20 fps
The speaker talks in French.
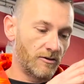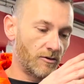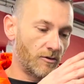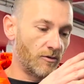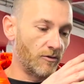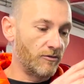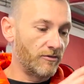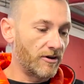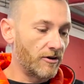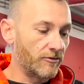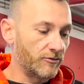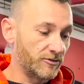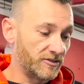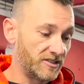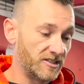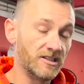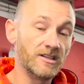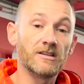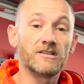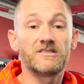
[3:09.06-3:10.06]
On va
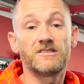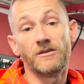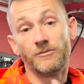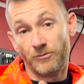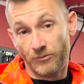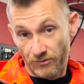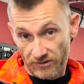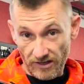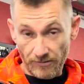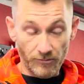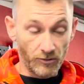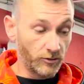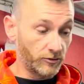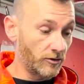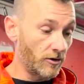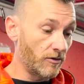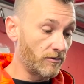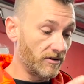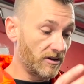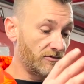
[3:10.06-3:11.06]
aussi, et c'est le plus
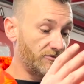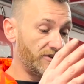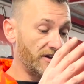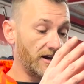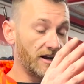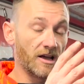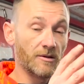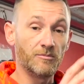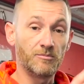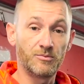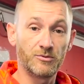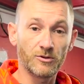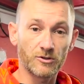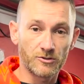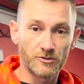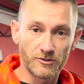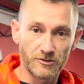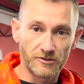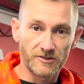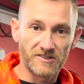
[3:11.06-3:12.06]
important, on va faire la purge
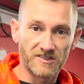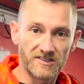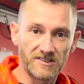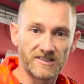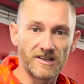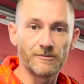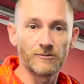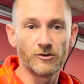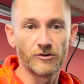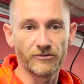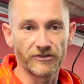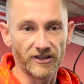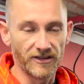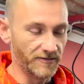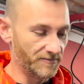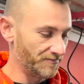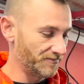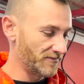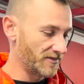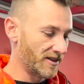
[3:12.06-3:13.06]
de ce système de frein.
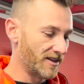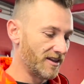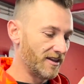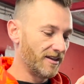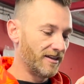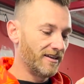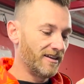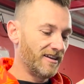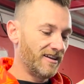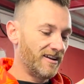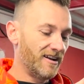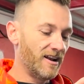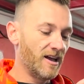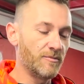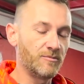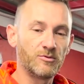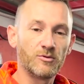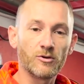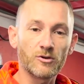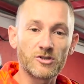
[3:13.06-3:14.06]
La
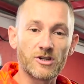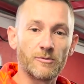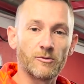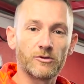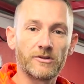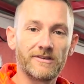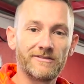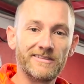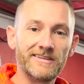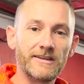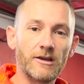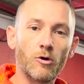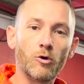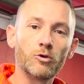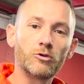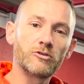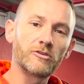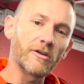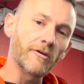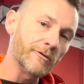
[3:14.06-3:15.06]
purge, à mon avis, il y a
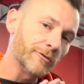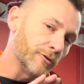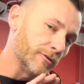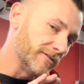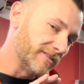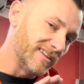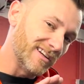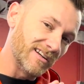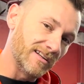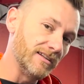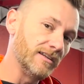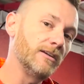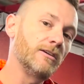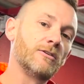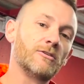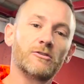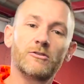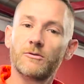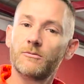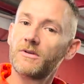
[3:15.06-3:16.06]
autant de techniques
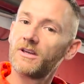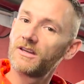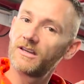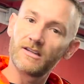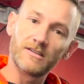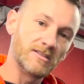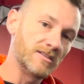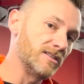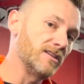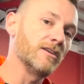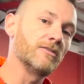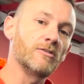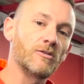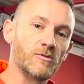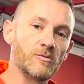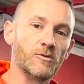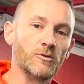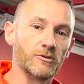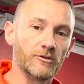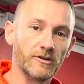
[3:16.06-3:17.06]
que de mécaniciens dans le
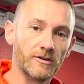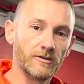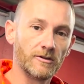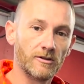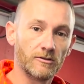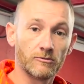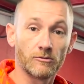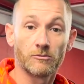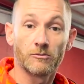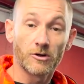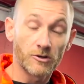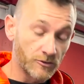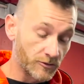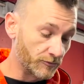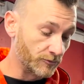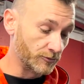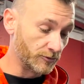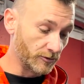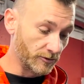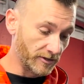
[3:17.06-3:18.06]
monde. Donc moi, je vais
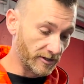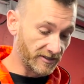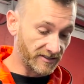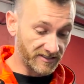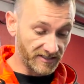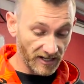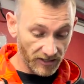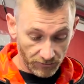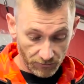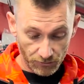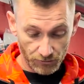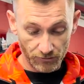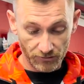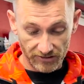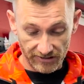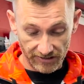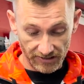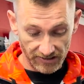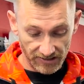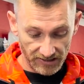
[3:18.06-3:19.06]
vous donner celle que
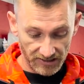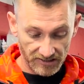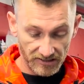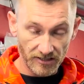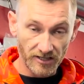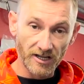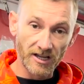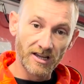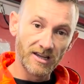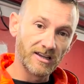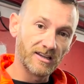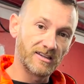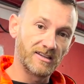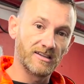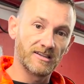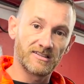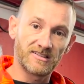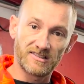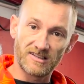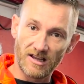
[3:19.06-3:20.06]
j'utilise, qui
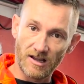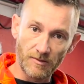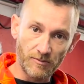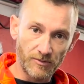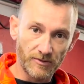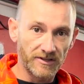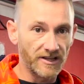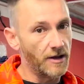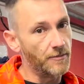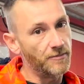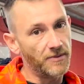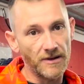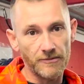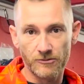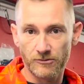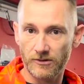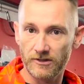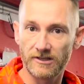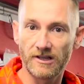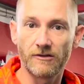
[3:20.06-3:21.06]
est simple. Il n'y a pas
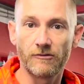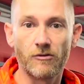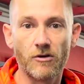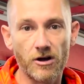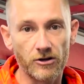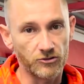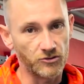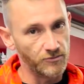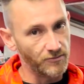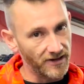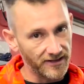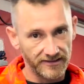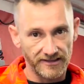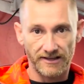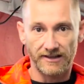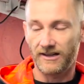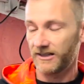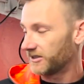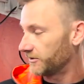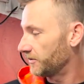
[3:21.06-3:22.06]
besoin d'avoir du
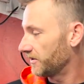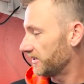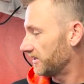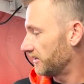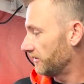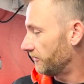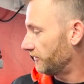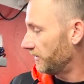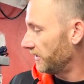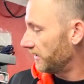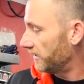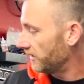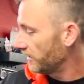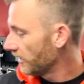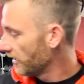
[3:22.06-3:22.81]
matériel spécifique.